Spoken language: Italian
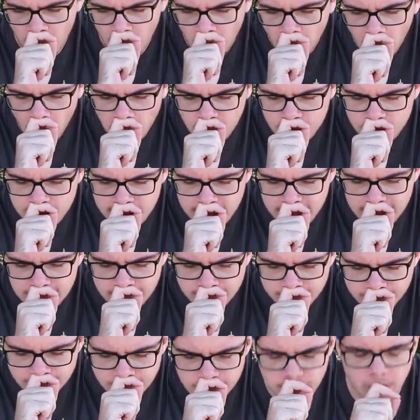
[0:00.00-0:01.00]
oggi
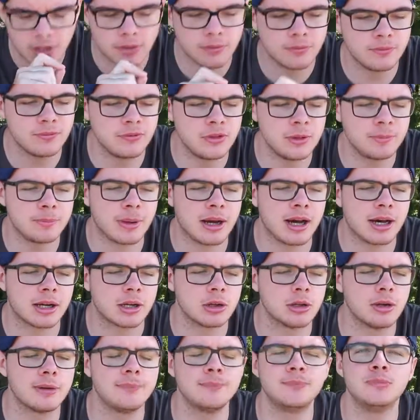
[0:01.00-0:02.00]
vi
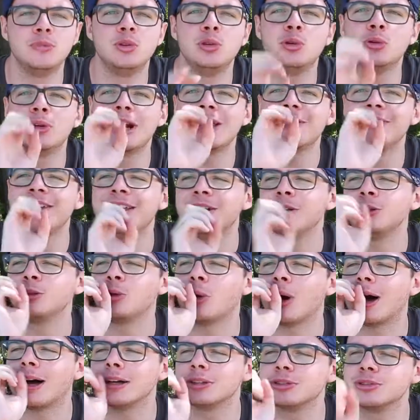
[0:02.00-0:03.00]
parlo di un
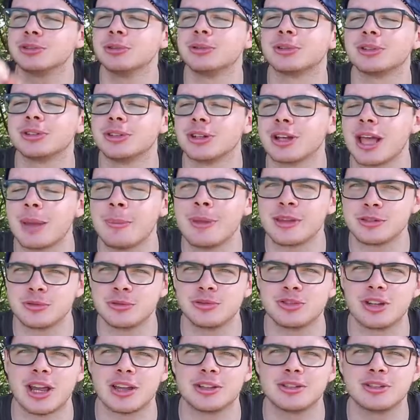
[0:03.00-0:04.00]
evento assurdo che mi è
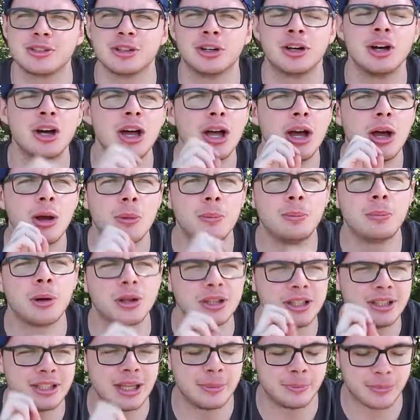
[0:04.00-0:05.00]
successo un po'
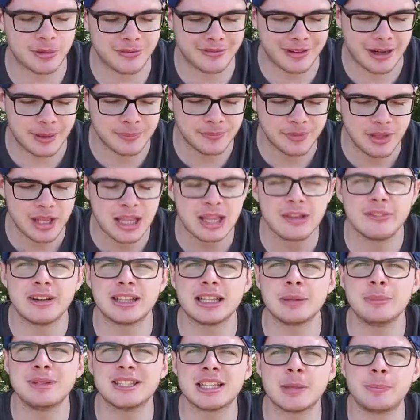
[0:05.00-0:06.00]
di tempo fa.
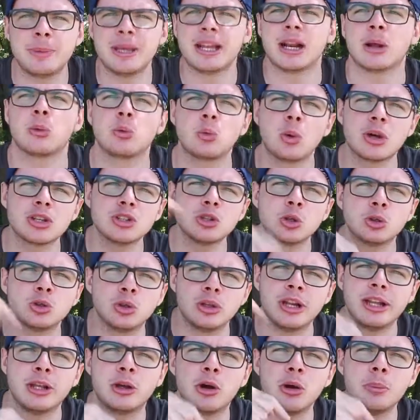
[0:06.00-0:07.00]
Fatemi sapere qua sotto
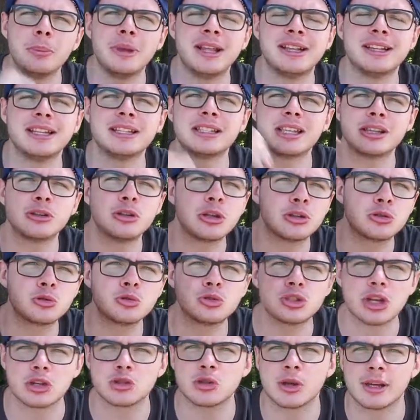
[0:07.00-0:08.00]
nei commenti se è
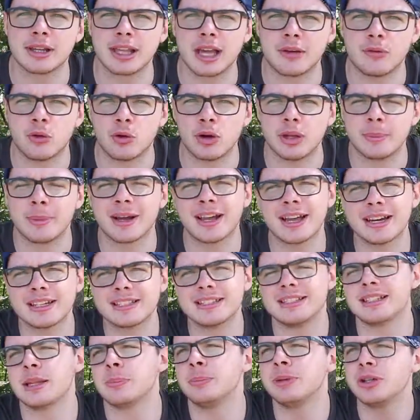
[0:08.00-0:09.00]
successo anche a voi, magari
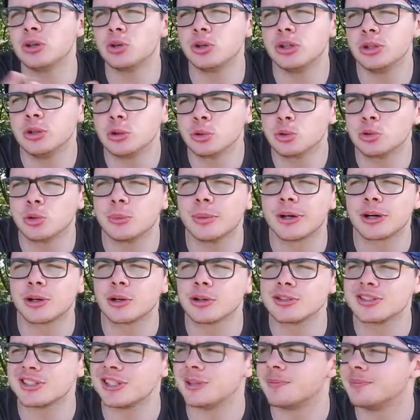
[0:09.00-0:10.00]
siete piccoli youtuber
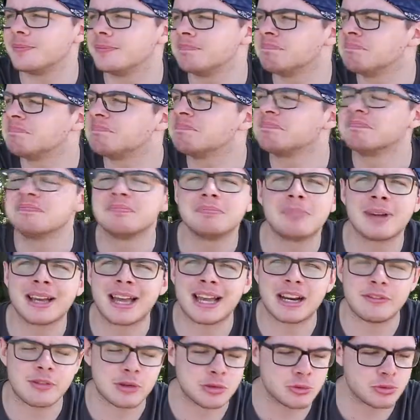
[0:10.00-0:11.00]
così,
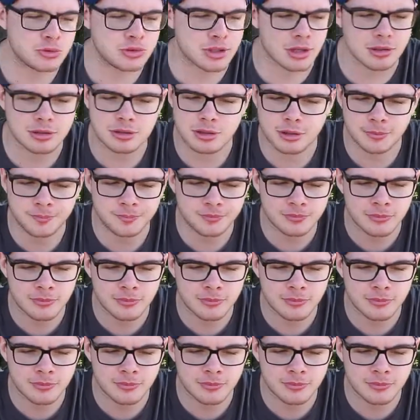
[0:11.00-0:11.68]
magari vi è successo.